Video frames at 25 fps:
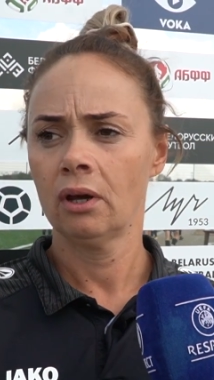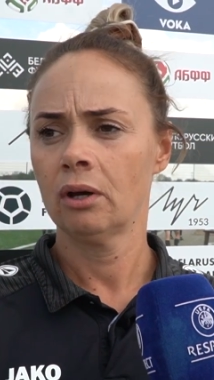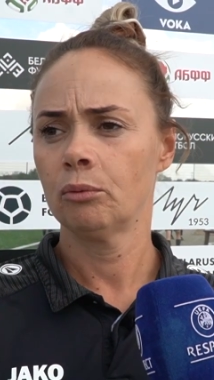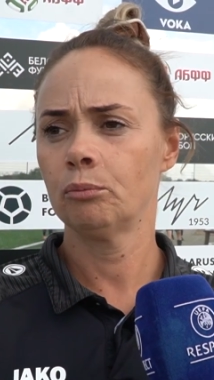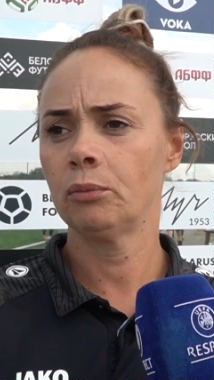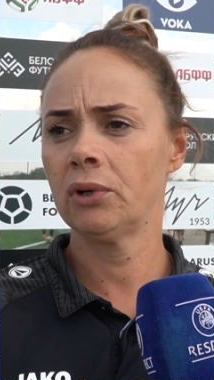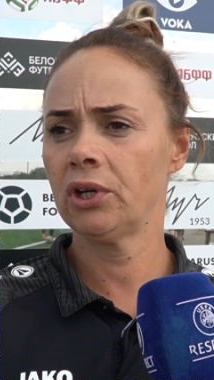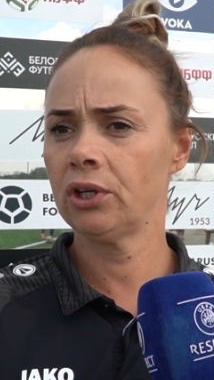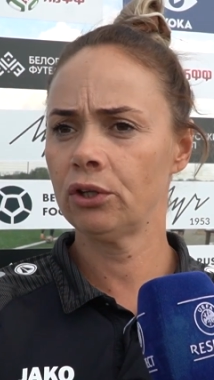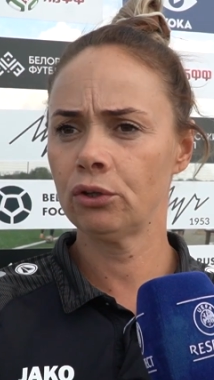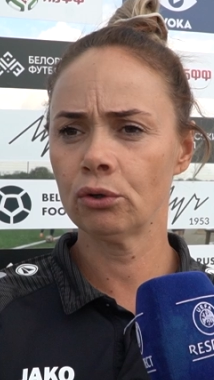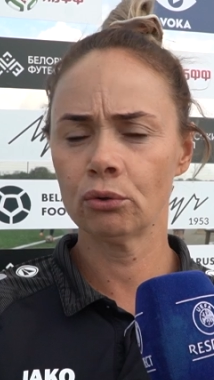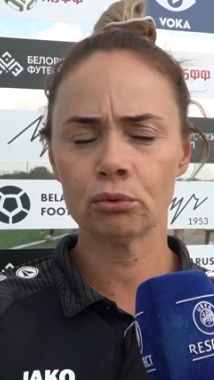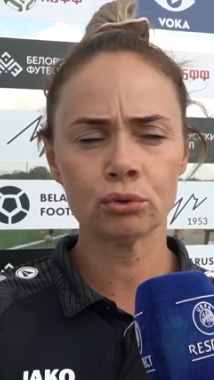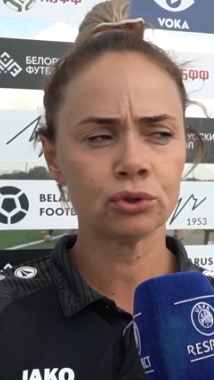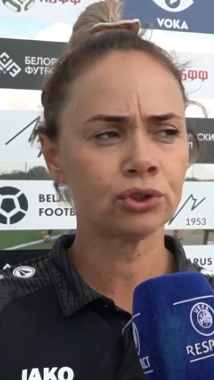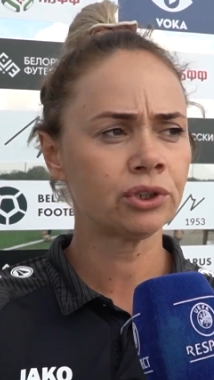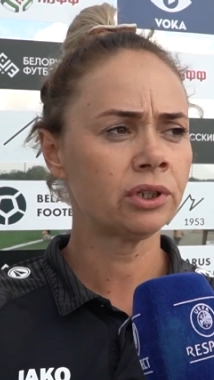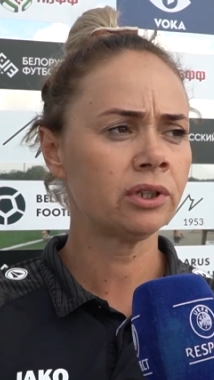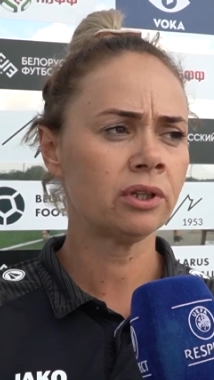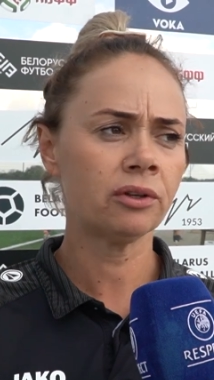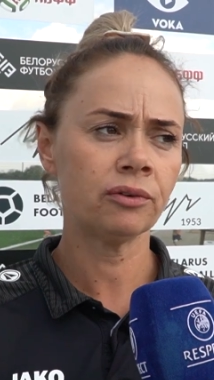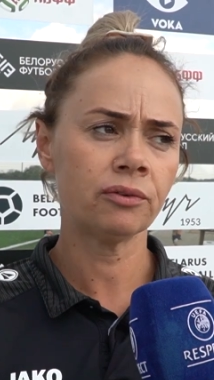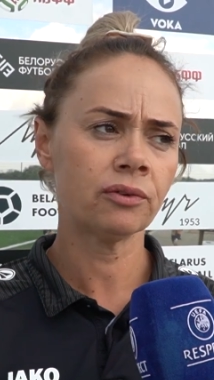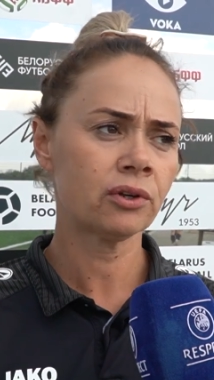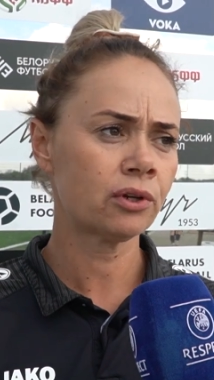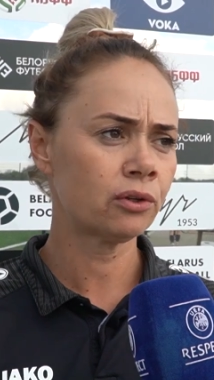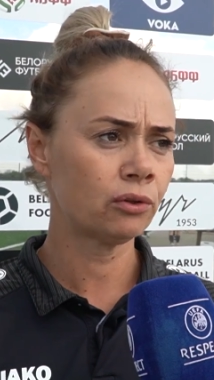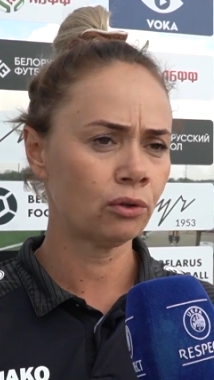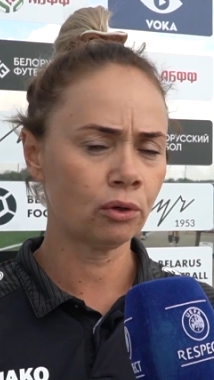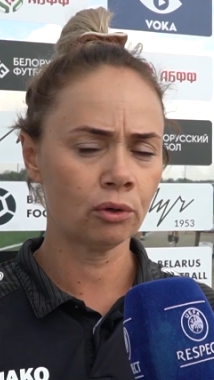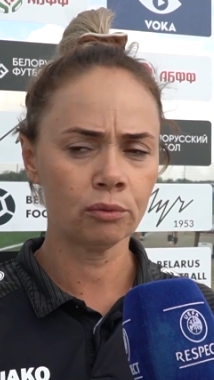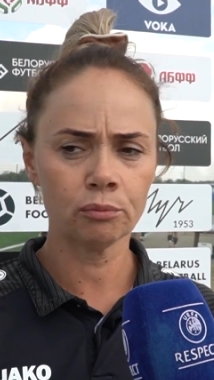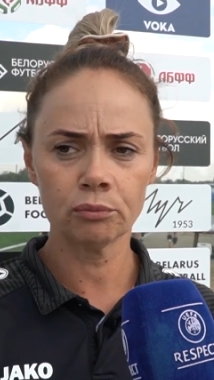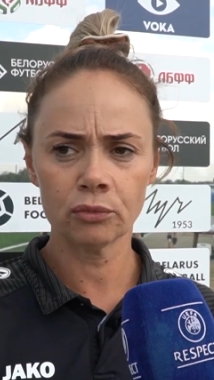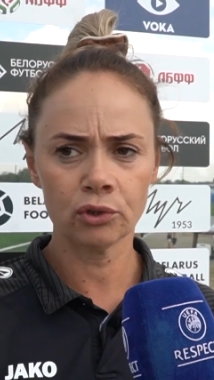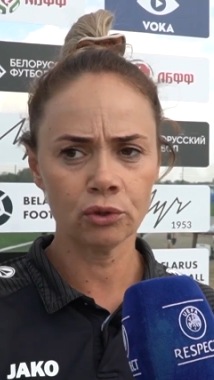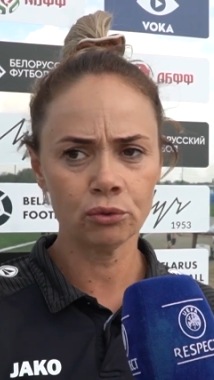Мы ее уже не
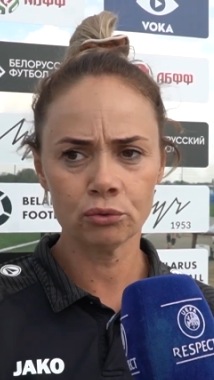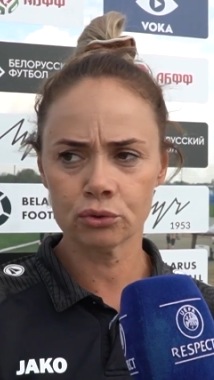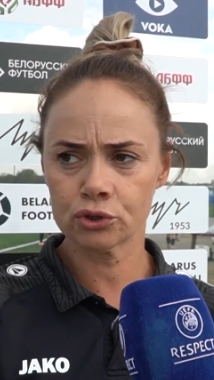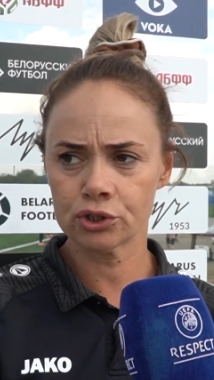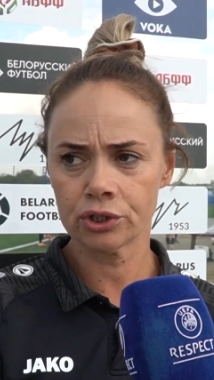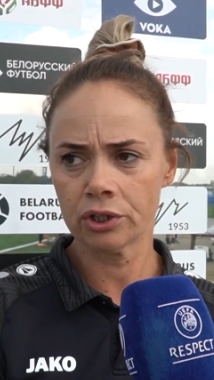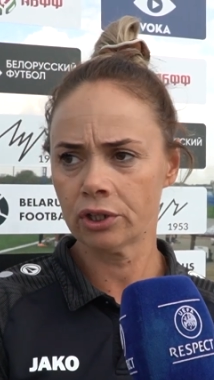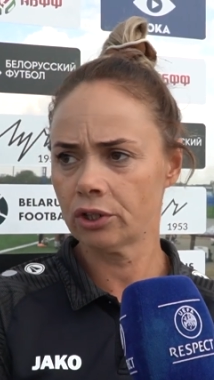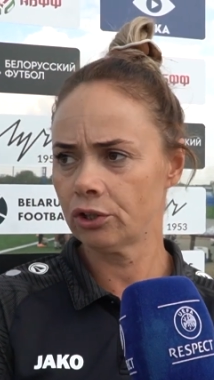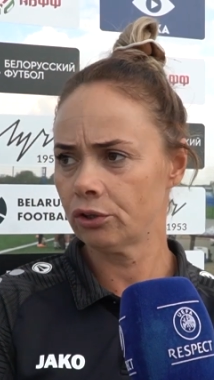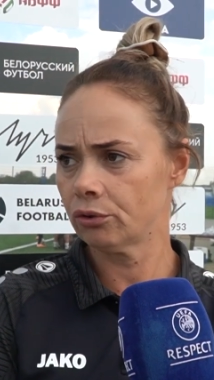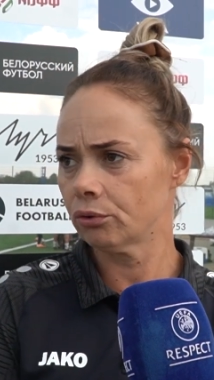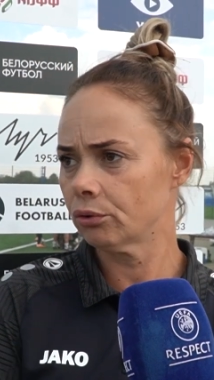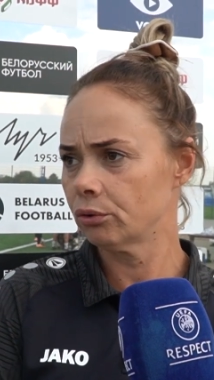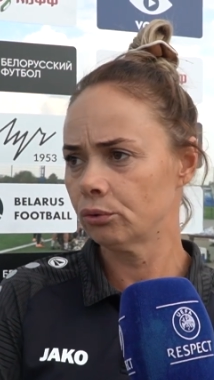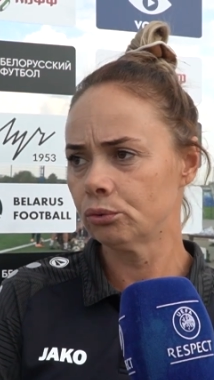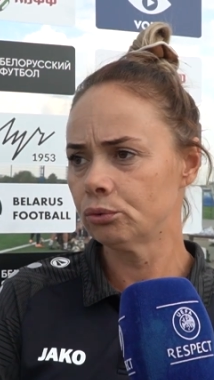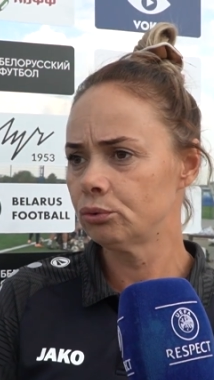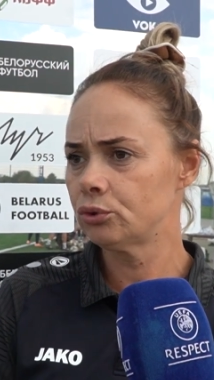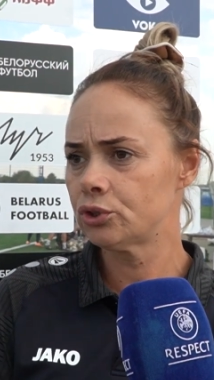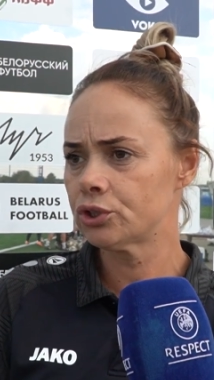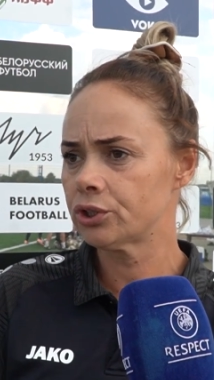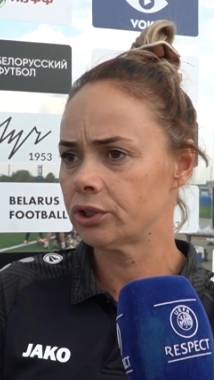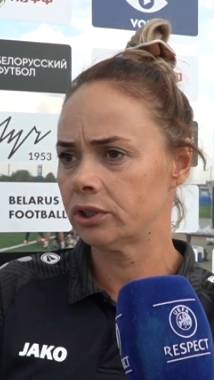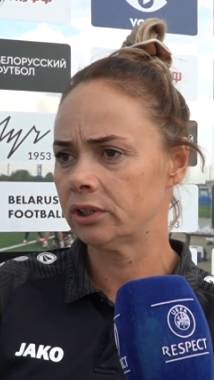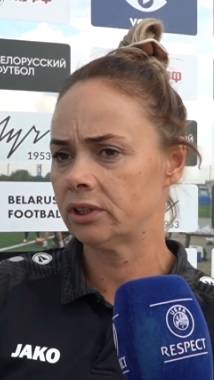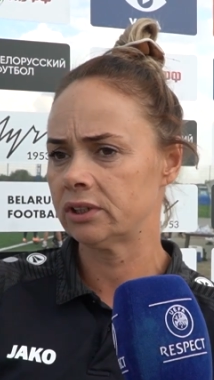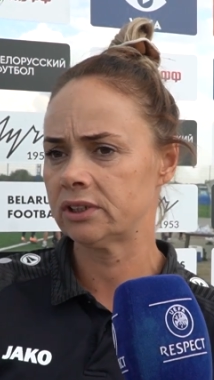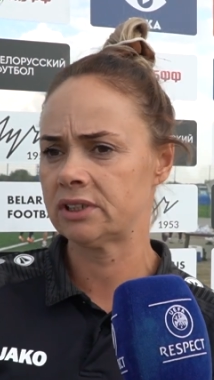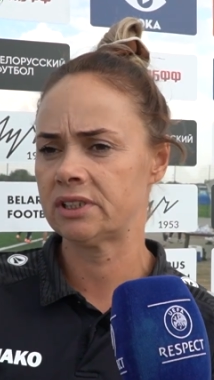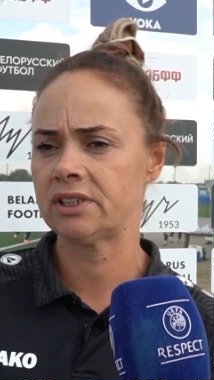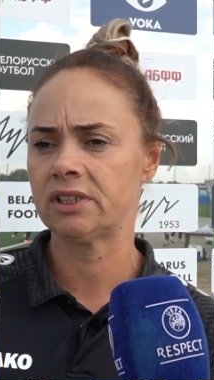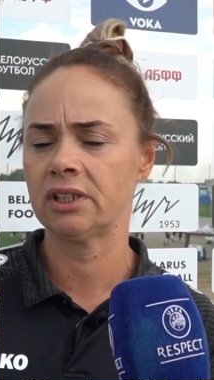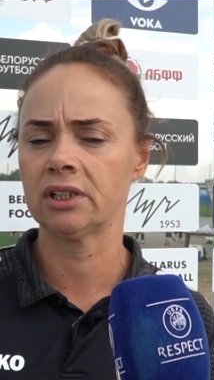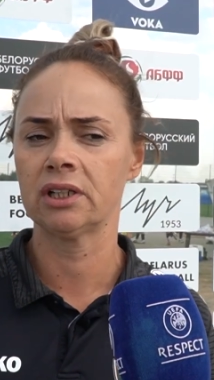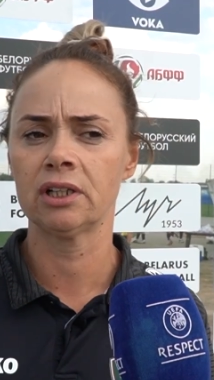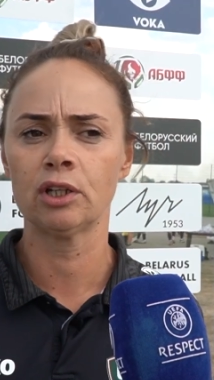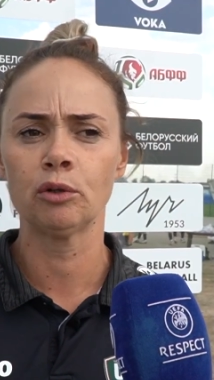вернем, мы уже ее лучше не
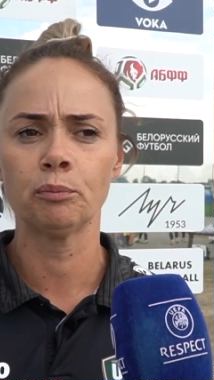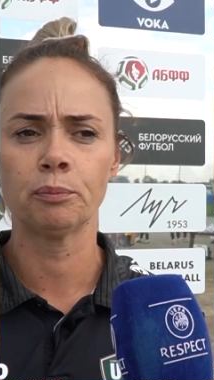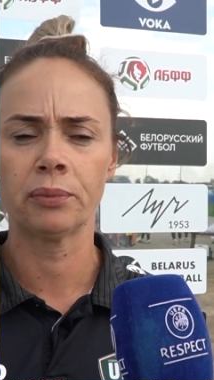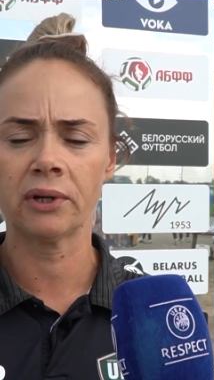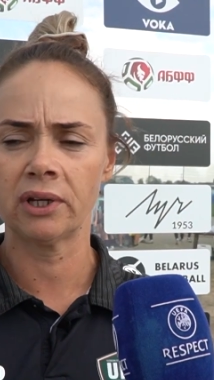сделаем,